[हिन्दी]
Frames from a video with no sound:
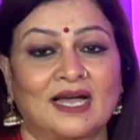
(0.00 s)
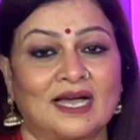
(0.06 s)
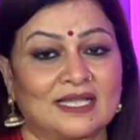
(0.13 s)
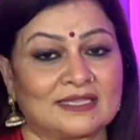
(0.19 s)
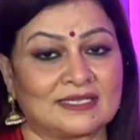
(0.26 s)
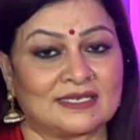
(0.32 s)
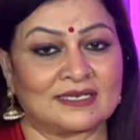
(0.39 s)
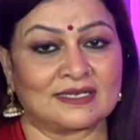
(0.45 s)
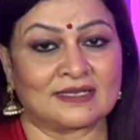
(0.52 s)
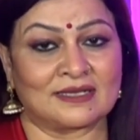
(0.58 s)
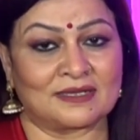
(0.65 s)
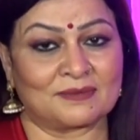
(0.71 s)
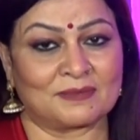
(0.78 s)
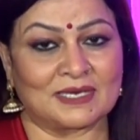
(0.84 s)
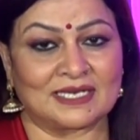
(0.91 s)
आते हैं
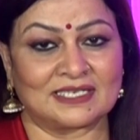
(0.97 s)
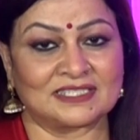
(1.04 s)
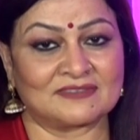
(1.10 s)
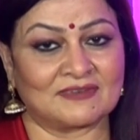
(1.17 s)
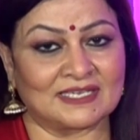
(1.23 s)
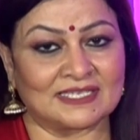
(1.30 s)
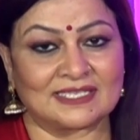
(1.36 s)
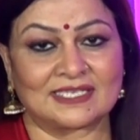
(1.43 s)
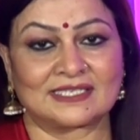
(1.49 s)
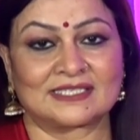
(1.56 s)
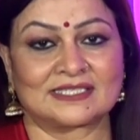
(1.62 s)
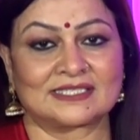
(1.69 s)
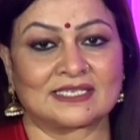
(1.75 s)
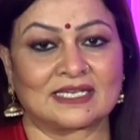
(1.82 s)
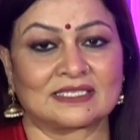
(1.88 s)
हर बार इस वायदे
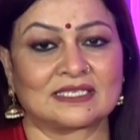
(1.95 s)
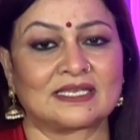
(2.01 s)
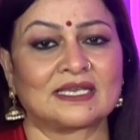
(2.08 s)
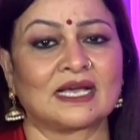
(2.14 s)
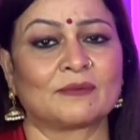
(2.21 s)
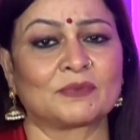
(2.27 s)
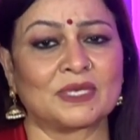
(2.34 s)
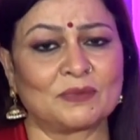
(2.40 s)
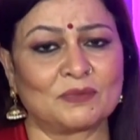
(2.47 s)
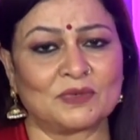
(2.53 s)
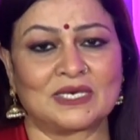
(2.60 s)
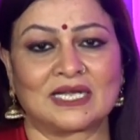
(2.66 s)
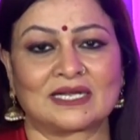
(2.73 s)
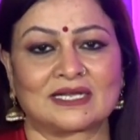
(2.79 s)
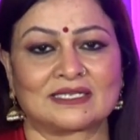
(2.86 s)
के साथ कि आपकी
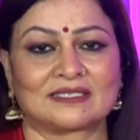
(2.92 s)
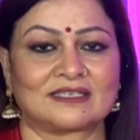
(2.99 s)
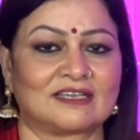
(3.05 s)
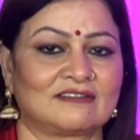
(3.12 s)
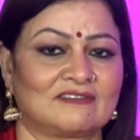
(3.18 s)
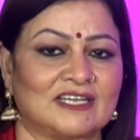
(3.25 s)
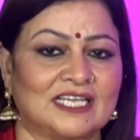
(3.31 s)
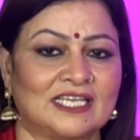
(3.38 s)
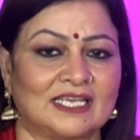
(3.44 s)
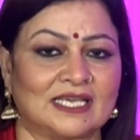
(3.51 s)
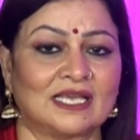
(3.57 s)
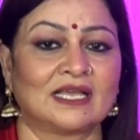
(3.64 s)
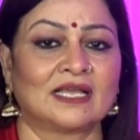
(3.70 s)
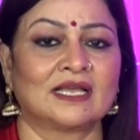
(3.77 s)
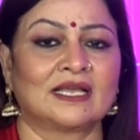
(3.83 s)
मुलाकात
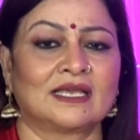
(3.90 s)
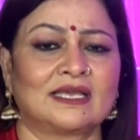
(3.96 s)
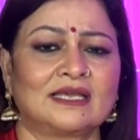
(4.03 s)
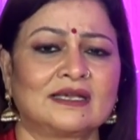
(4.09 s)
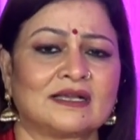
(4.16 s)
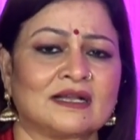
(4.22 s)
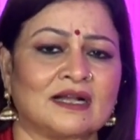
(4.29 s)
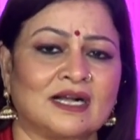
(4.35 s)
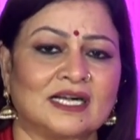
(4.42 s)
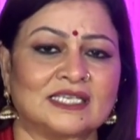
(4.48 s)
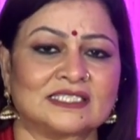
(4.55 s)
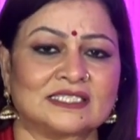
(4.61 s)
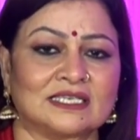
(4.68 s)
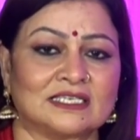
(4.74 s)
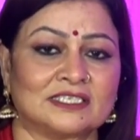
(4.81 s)
करवाएंगे एक
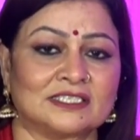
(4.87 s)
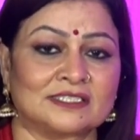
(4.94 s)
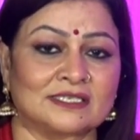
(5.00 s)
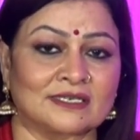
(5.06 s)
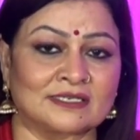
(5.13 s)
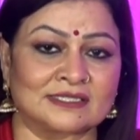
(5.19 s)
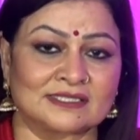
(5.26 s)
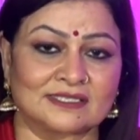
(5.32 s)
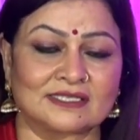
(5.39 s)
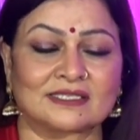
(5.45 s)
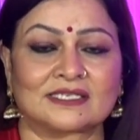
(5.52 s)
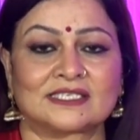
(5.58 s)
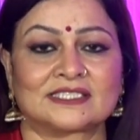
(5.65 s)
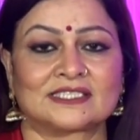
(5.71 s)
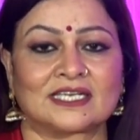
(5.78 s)
ख़ास
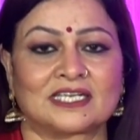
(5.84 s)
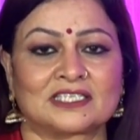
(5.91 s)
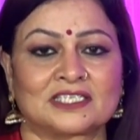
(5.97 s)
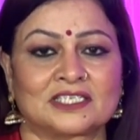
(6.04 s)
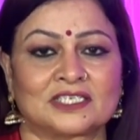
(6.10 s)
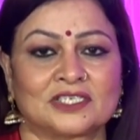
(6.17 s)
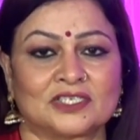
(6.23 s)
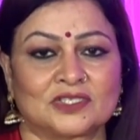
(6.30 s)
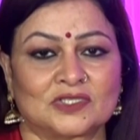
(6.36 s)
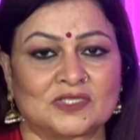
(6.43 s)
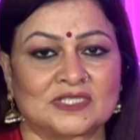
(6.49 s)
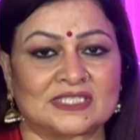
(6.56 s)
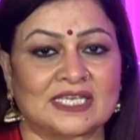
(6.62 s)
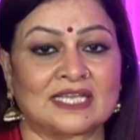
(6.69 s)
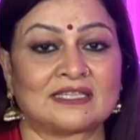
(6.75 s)
शख्सियत के साथ
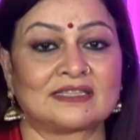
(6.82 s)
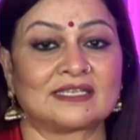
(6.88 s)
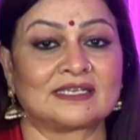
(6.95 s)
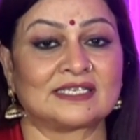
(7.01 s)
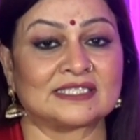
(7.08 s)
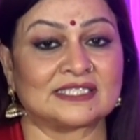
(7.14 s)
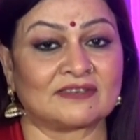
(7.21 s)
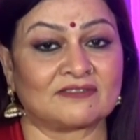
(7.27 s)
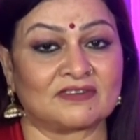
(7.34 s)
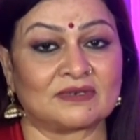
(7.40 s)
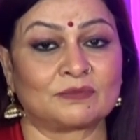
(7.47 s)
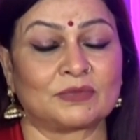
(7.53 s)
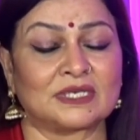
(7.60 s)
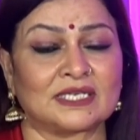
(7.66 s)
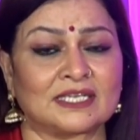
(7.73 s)
जो साहित्य के
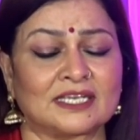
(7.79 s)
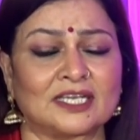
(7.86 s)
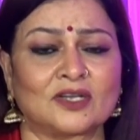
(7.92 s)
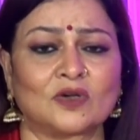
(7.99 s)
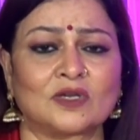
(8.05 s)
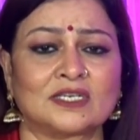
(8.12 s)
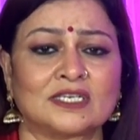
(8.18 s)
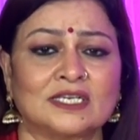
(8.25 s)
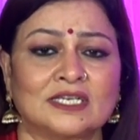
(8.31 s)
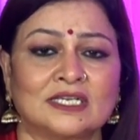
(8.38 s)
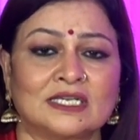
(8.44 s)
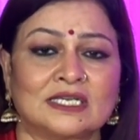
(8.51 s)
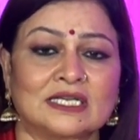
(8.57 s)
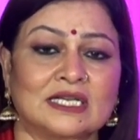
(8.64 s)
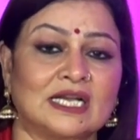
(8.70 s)
सफ़र पर हैं और
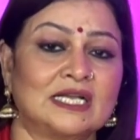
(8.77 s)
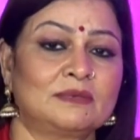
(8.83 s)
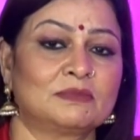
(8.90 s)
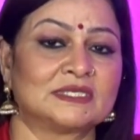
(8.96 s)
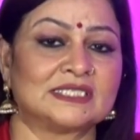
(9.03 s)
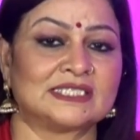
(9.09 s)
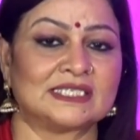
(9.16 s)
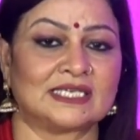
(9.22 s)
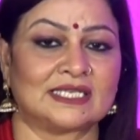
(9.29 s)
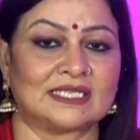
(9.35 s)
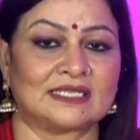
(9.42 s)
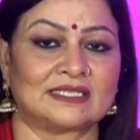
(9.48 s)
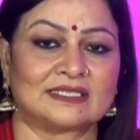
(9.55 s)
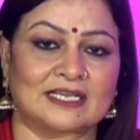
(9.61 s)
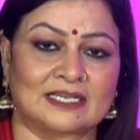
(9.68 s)
कई
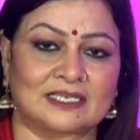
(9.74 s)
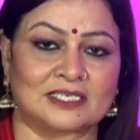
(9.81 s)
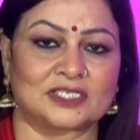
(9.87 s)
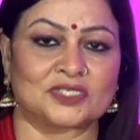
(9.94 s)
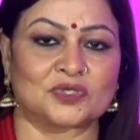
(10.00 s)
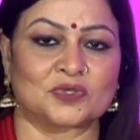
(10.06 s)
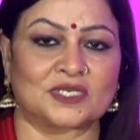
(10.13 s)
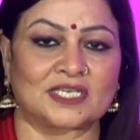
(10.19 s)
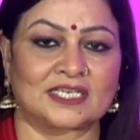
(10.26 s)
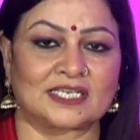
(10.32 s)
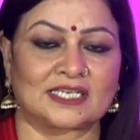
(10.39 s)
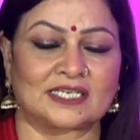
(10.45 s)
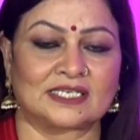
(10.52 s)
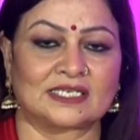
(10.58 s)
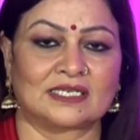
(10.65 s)
मंजिलें तय कर चुके
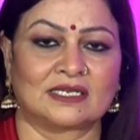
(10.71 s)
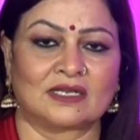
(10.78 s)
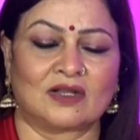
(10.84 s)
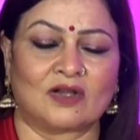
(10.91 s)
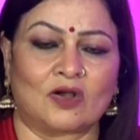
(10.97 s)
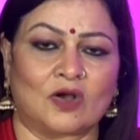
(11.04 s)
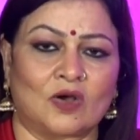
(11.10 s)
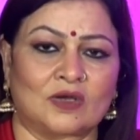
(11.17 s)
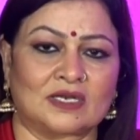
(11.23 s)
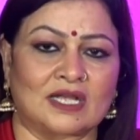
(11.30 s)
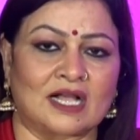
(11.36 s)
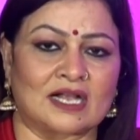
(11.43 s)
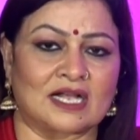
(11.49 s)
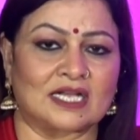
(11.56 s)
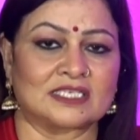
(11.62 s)
हैं और
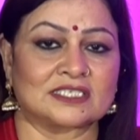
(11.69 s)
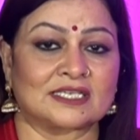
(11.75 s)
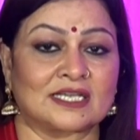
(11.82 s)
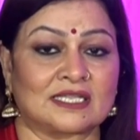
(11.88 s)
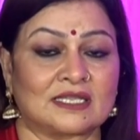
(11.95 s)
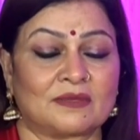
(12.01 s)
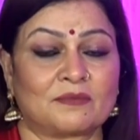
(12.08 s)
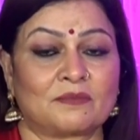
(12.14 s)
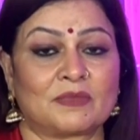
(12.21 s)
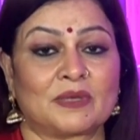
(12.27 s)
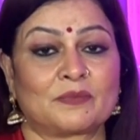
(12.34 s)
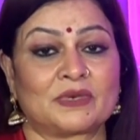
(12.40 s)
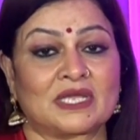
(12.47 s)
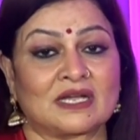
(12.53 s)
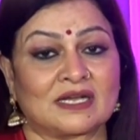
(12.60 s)
आकाश के अदब में
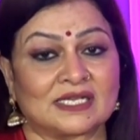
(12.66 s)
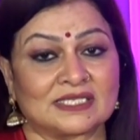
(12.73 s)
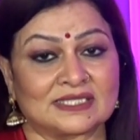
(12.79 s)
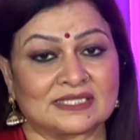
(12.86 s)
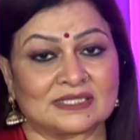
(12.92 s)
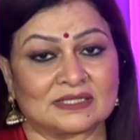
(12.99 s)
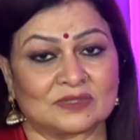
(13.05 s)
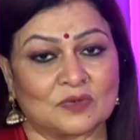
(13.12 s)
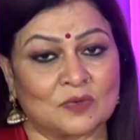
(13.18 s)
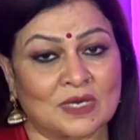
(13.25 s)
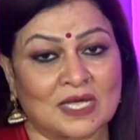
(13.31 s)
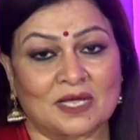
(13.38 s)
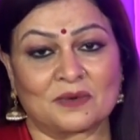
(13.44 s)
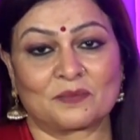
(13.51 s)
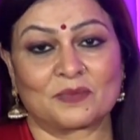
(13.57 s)
अपनी ख़ास
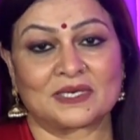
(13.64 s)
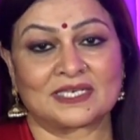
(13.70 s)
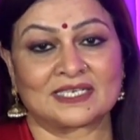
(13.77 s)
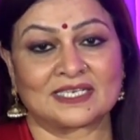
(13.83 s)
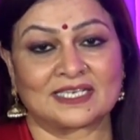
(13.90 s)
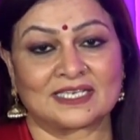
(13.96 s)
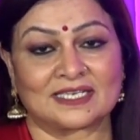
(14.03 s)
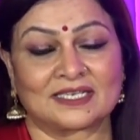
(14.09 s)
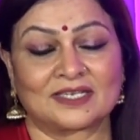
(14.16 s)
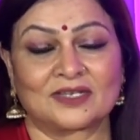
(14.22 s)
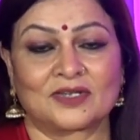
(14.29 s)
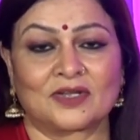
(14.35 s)
उड़ान पर हैं